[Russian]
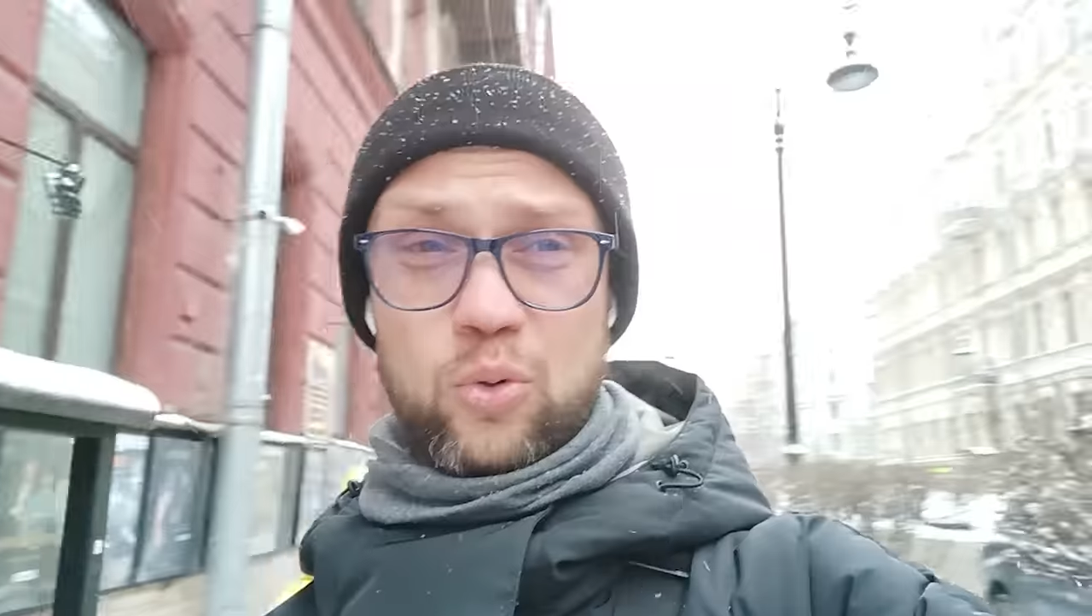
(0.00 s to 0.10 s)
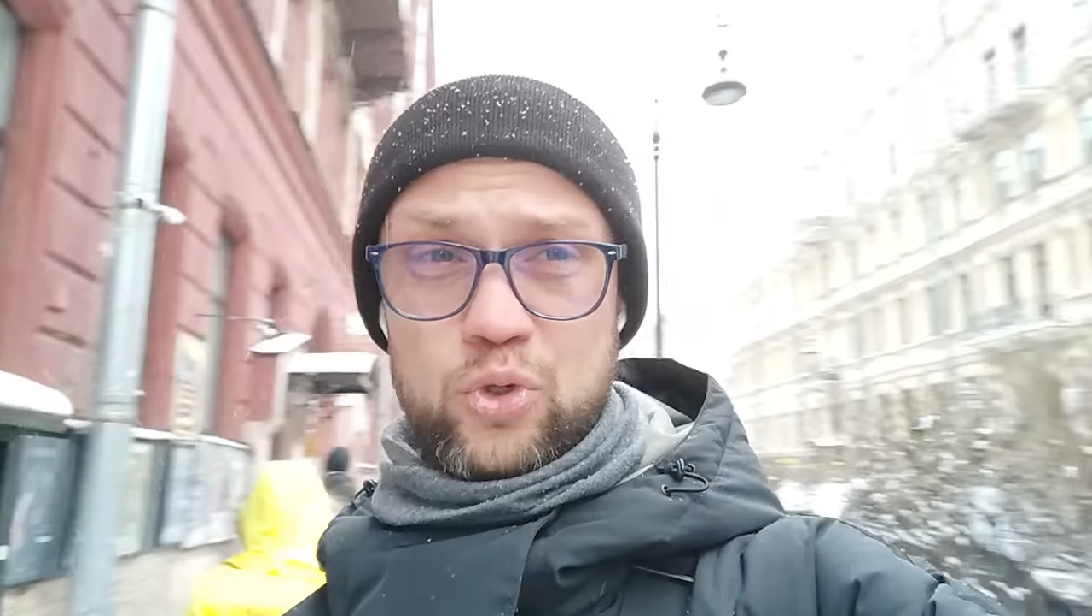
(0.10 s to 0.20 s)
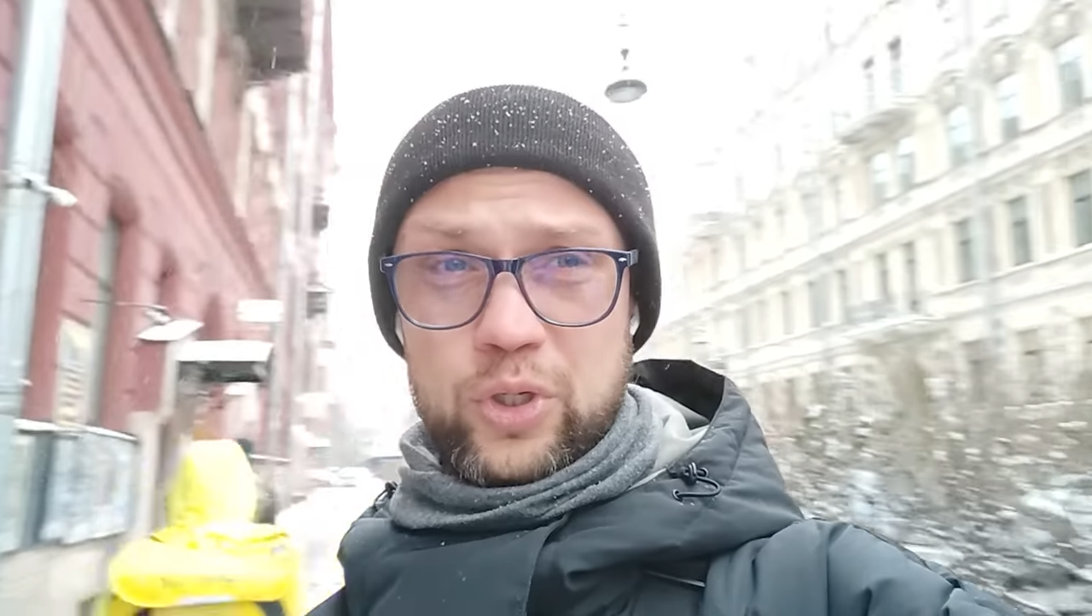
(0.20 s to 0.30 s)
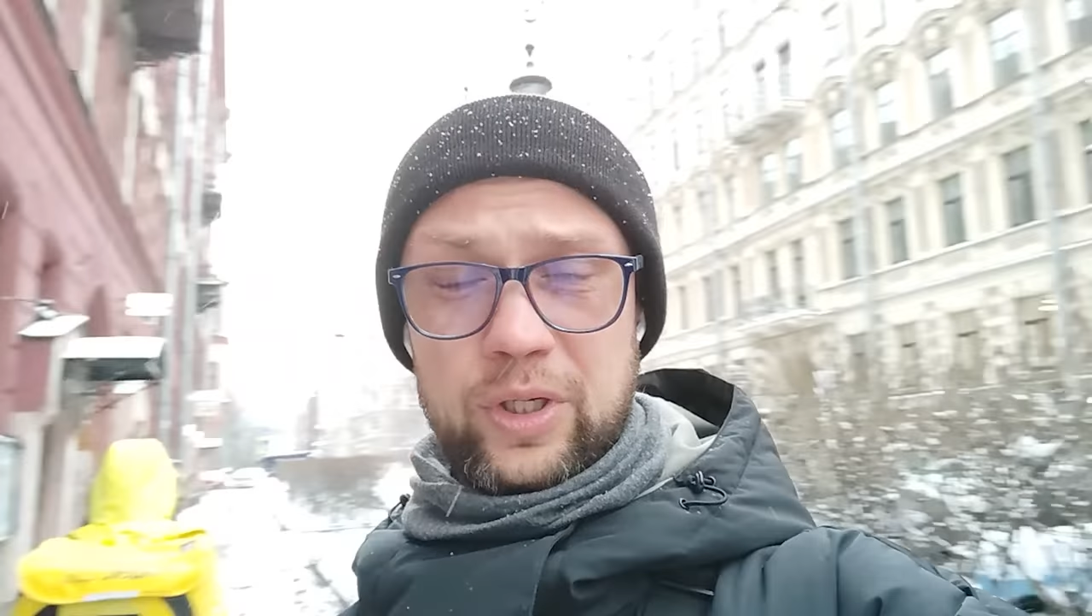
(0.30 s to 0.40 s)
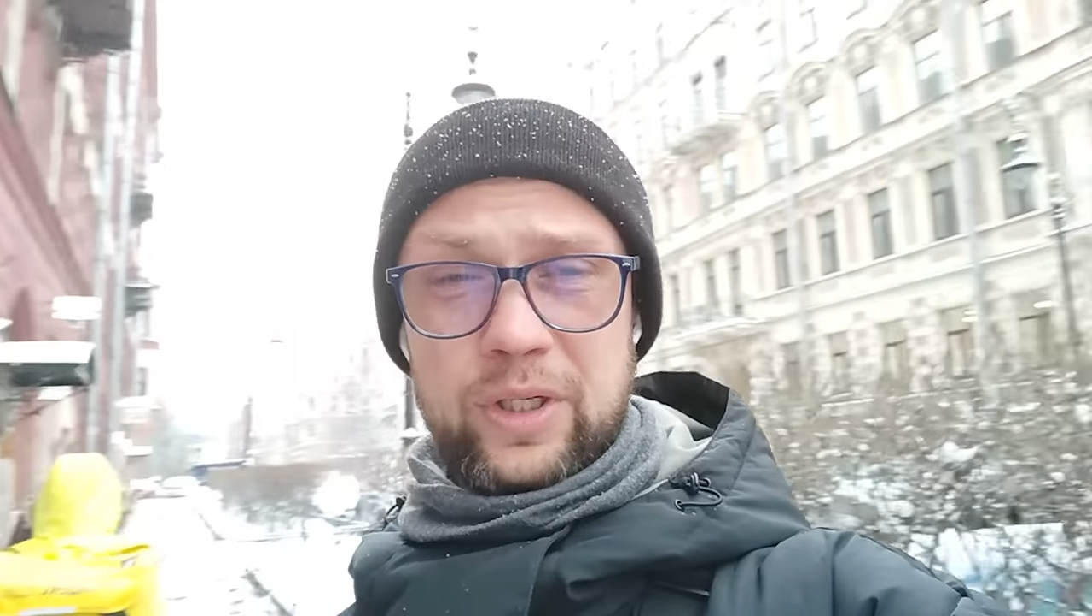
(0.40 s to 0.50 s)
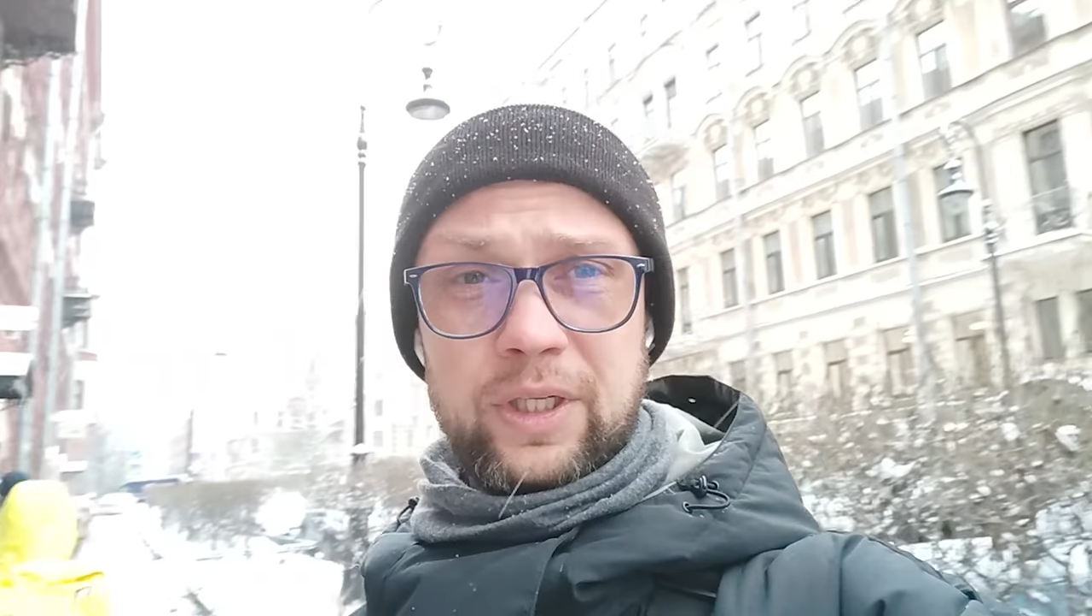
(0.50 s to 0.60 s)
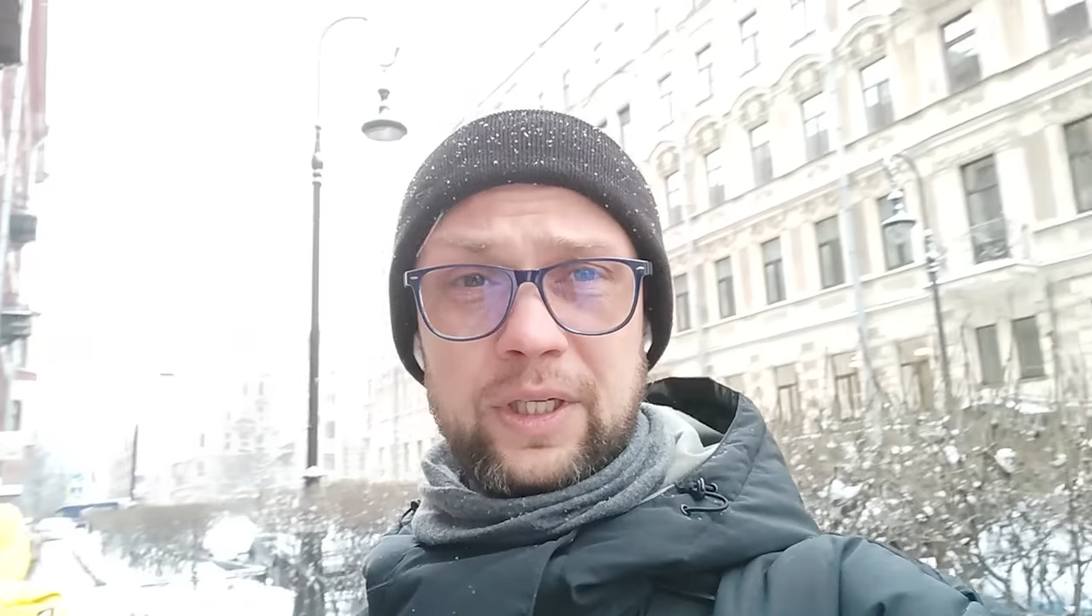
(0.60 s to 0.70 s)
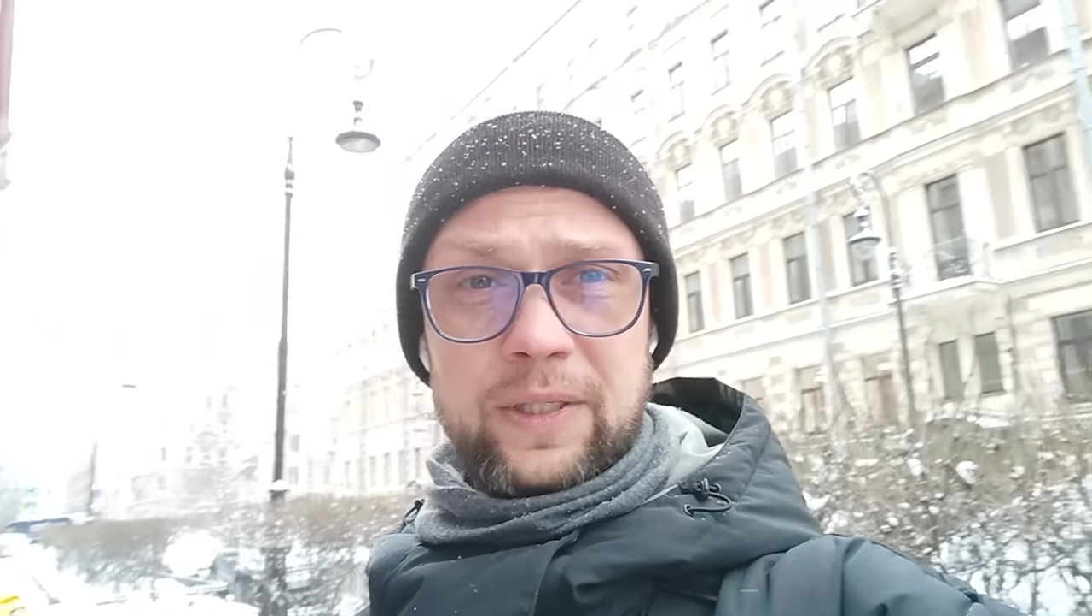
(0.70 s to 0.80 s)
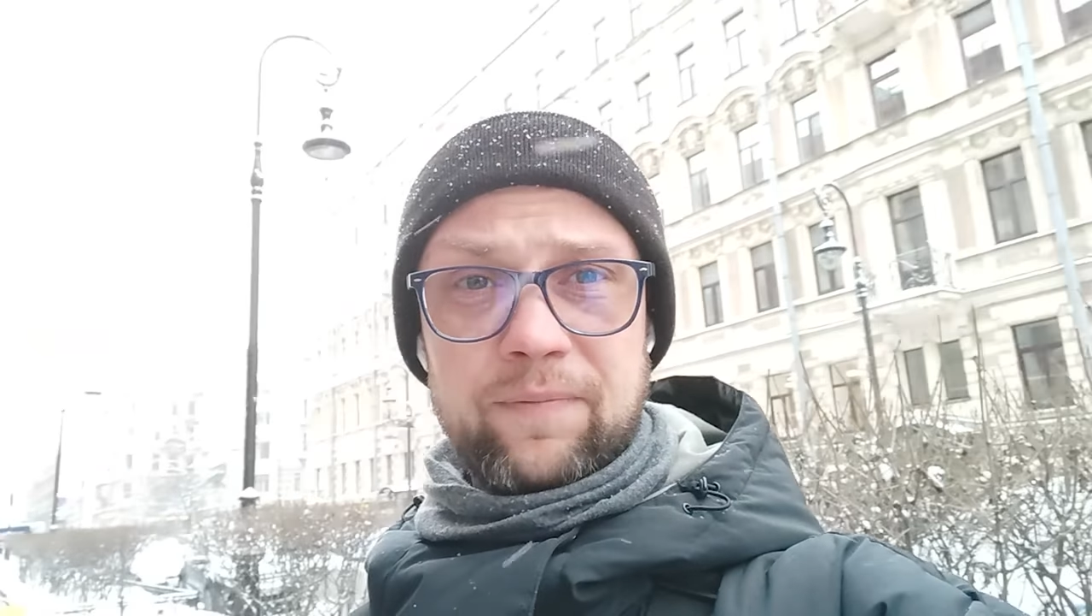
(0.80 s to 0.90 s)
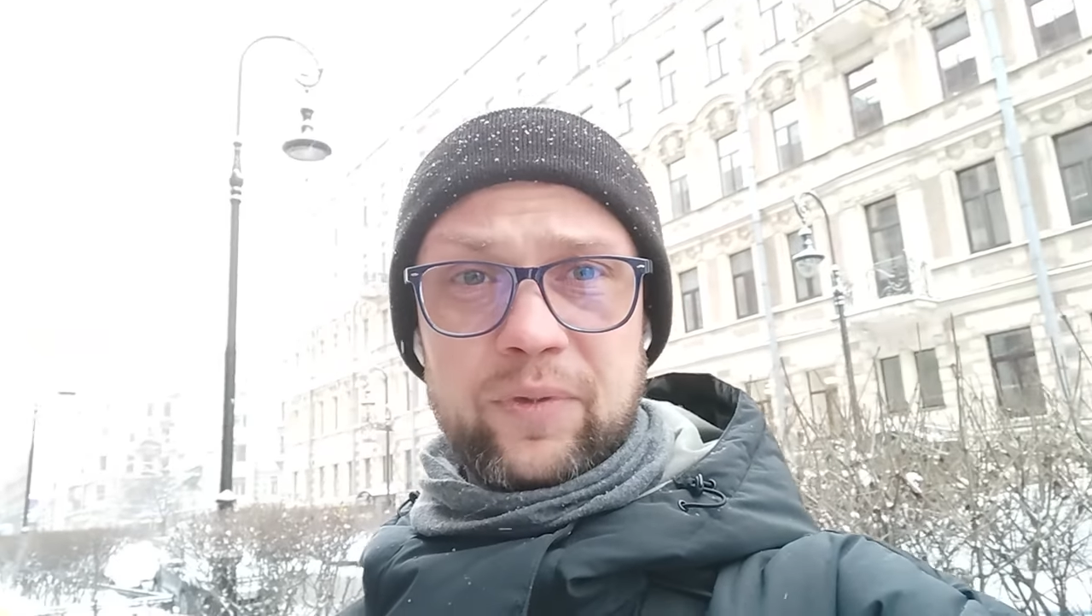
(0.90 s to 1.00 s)
хуже.
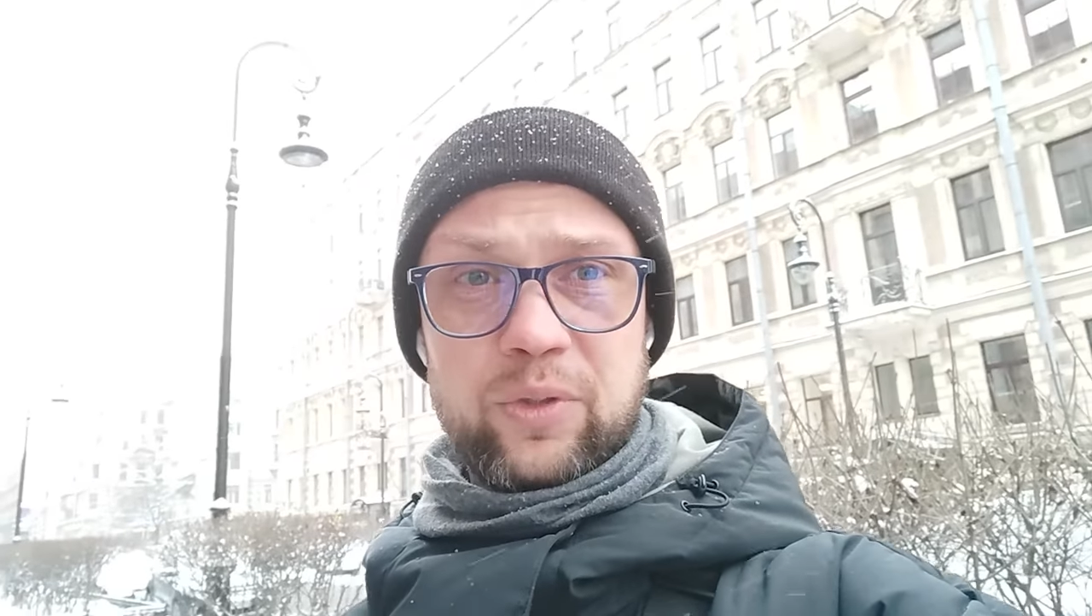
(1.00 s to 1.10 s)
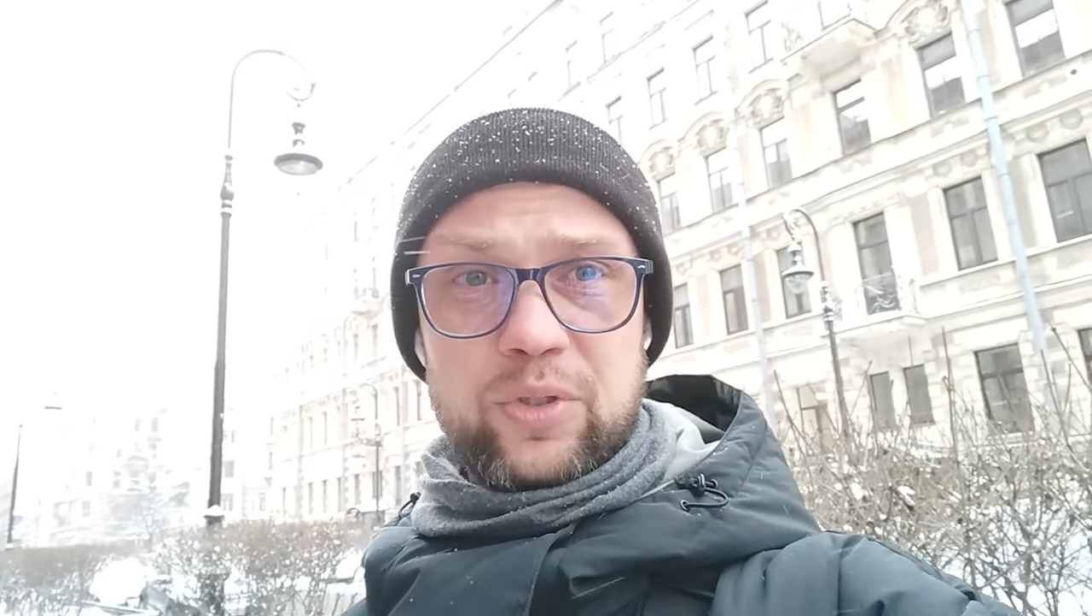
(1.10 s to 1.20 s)
То